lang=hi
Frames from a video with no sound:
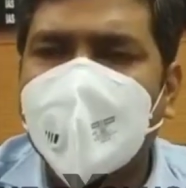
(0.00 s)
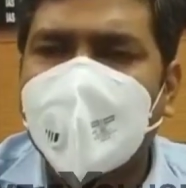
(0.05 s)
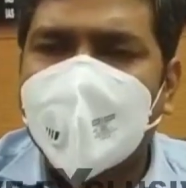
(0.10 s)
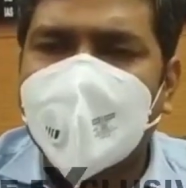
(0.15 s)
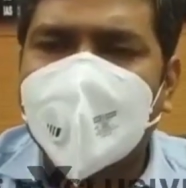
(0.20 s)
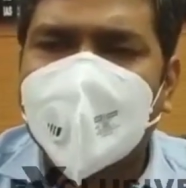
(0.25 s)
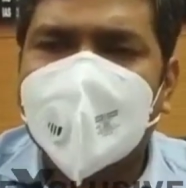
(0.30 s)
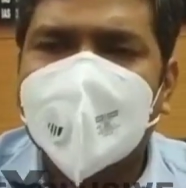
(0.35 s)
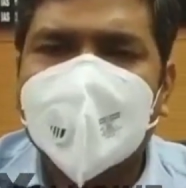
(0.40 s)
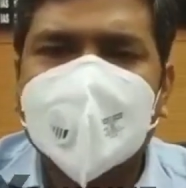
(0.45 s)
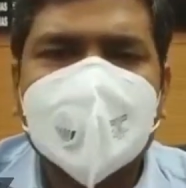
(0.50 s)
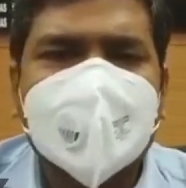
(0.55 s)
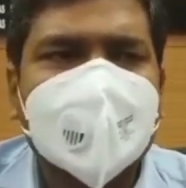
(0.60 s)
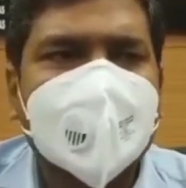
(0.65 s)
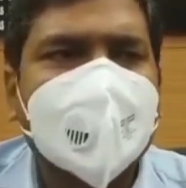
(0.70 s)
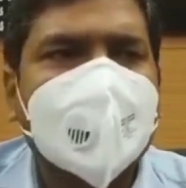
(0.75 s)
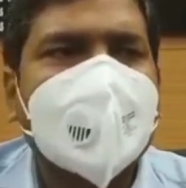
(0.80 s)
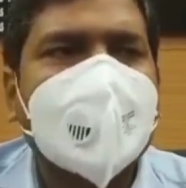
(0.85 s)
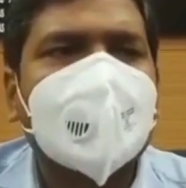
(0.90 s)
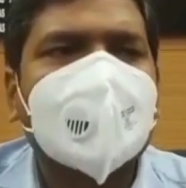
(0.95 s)
और
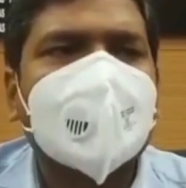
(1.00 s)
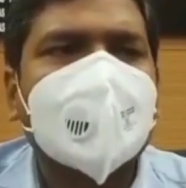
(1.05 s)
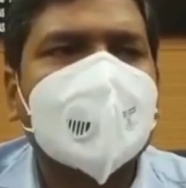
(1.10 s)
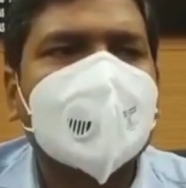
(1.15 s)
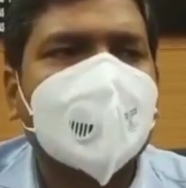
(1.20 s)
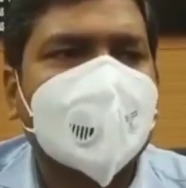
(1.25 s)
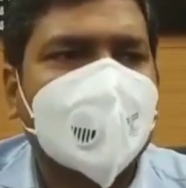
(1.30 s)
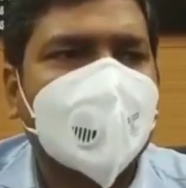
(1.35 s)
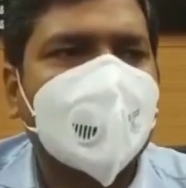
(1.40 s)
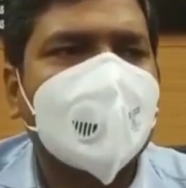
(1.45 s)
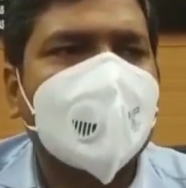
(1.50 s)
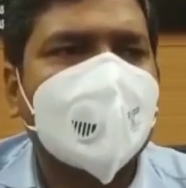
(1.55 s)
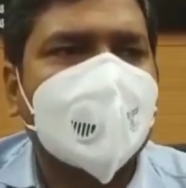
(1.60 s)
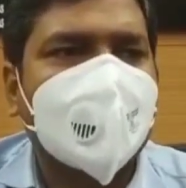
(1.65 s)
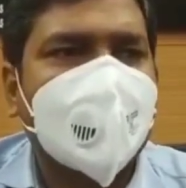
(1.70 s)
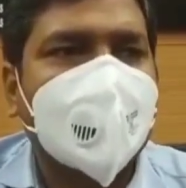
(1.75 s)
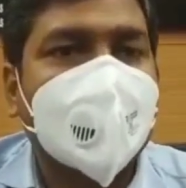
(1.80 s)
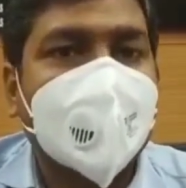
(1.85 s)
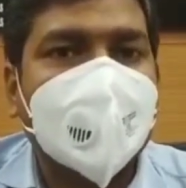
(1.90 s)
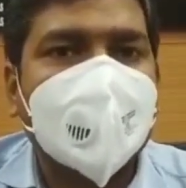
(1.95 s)
प्रोसीजरल लैपसेज प्रथम
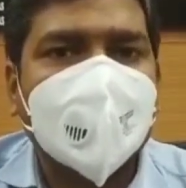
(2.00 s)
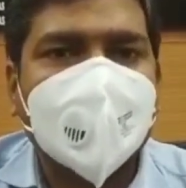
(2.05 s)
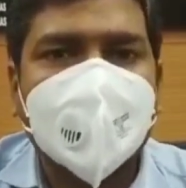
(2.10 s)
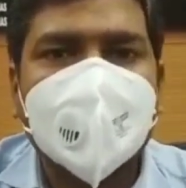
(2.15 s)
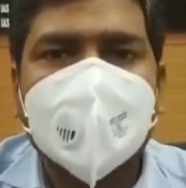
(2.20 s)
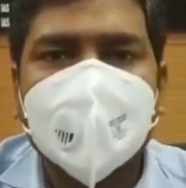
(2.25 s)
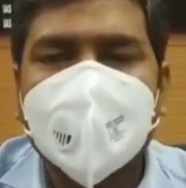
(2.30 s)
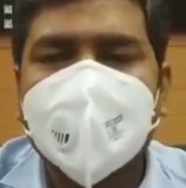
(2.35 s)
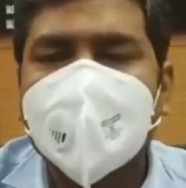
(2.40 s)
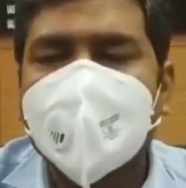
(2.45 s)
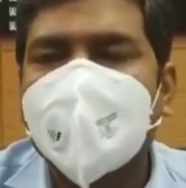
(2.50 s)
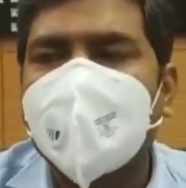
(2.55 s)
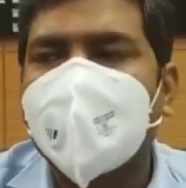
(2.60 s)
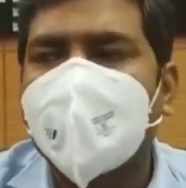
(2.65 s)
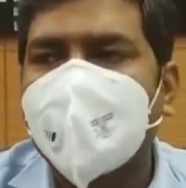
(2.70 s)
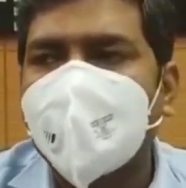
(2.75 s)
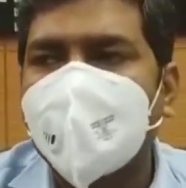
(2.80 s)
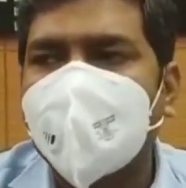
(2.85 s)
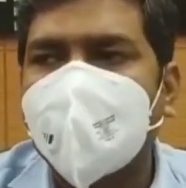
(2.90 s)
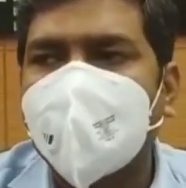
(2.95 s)
दृष्टिया कहीं दिख नहीं रहे
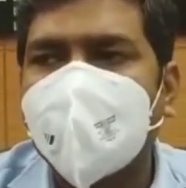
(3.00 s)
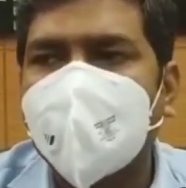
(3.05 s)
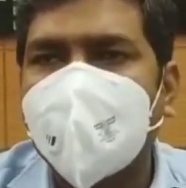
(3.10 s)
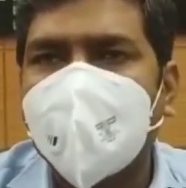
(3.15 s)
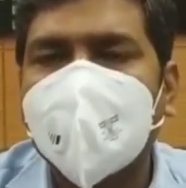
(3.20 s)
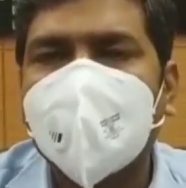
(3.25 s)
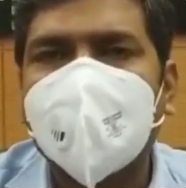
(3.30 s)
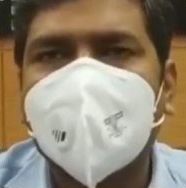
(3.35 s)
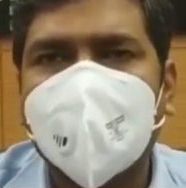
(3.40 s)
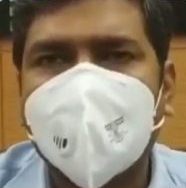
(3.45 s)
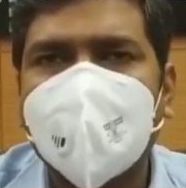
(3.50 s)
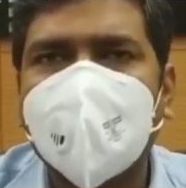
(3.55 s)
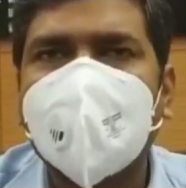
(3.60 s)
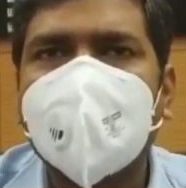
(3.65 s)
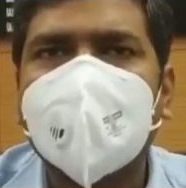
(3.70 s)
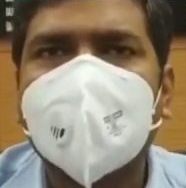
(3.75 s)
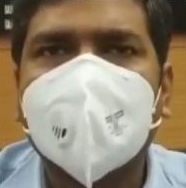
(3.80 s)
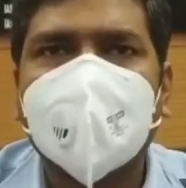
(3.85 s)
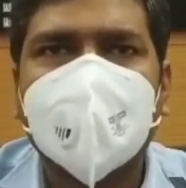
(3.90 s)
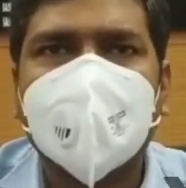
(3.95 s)
हैं लेकिन फिर
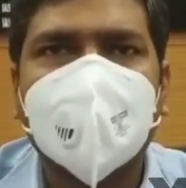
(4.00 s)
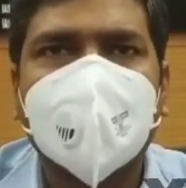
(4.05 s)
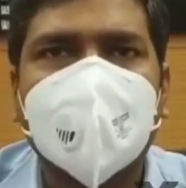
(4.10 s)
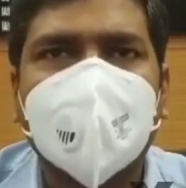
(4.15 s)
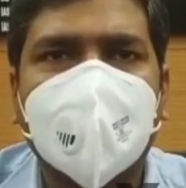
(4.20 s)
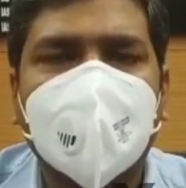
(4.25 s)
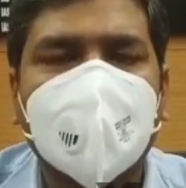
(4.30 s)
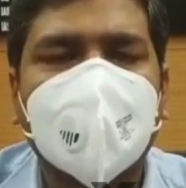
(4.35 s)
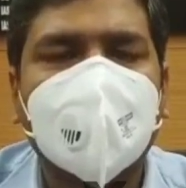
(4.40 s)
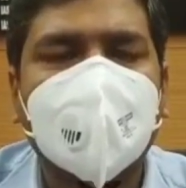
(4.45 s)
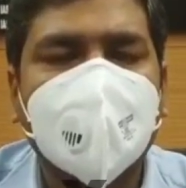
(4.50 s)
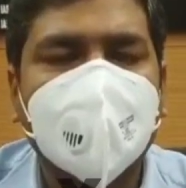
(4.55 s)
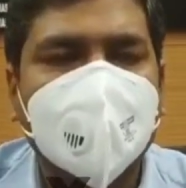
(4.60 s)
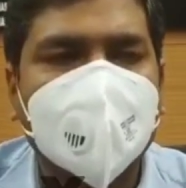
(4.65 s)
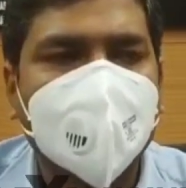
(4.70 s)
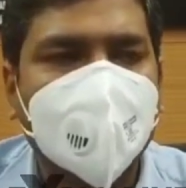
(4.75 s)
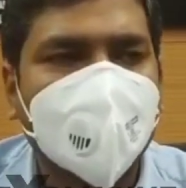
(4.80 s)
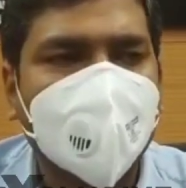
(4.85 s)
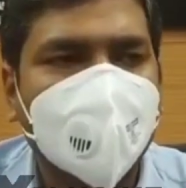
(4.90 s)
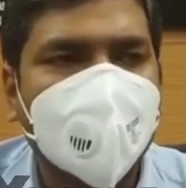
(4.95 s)
भी हम लोगों ने
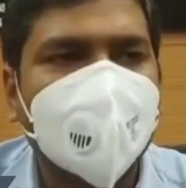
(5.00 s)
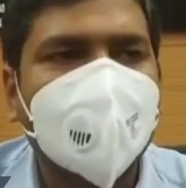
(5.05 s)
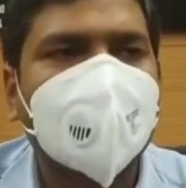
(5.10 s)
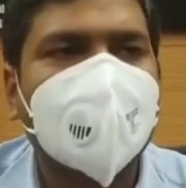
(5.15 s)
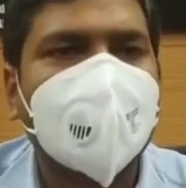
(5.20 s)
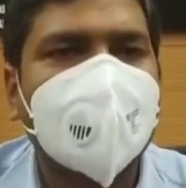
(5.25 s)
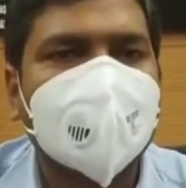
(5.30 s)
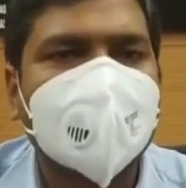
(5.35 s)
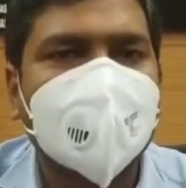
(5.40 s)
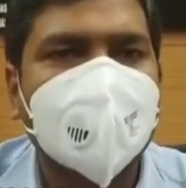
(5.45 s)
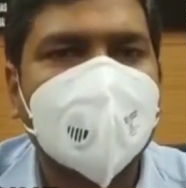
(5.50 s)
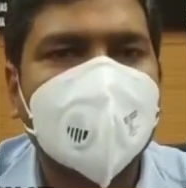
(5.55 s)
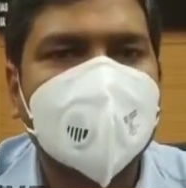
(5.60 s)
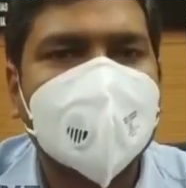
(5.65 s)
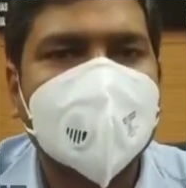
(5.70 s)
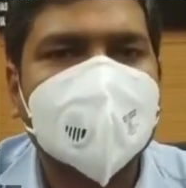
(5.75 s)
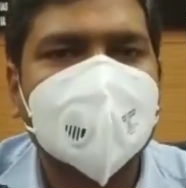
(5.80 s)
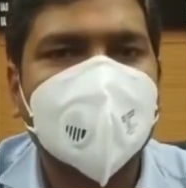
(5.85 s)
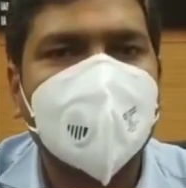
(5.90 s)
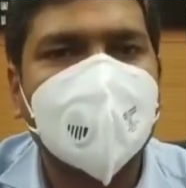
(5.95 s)
एक त्रिस्तरीय
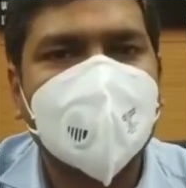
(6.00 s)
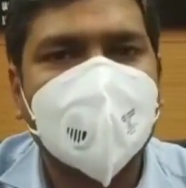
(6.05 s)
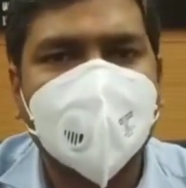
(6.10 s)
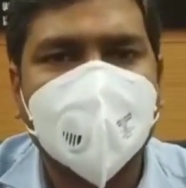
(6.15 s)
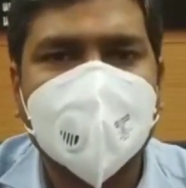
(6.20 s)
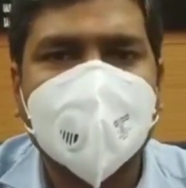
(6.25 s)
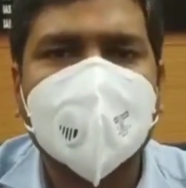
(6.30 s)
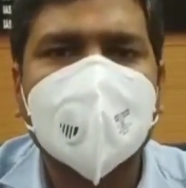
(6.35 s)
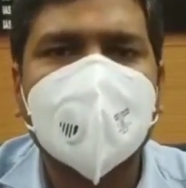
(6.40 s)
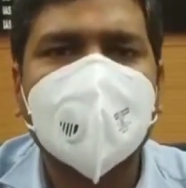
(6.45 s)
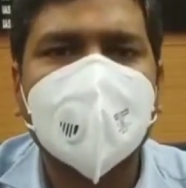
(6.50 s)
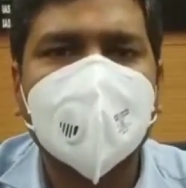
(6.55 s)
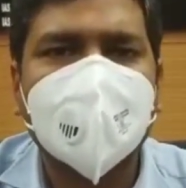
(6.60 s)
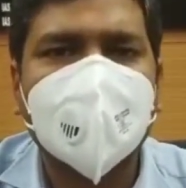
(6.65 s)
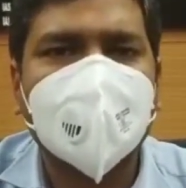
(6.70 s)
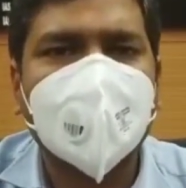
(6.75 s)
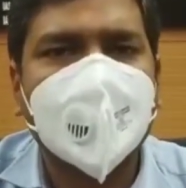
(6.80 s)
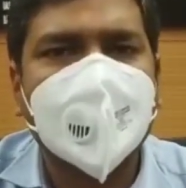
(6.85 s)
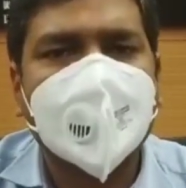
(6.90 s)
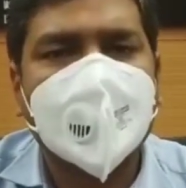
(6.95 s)
जाँच कमेटी बना दी है